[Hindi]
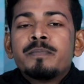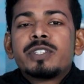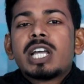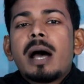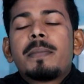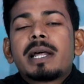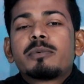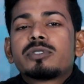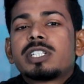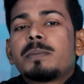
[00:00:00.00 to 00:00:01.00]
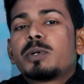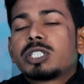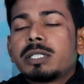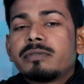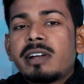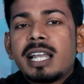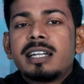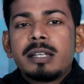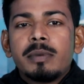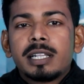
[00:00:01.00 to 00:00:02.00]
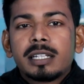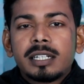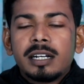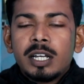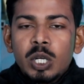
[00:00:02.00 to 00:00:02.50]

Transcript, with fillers: जहां पर आपको सिर्फ और सिर्फ वैलिडिटी मिलता था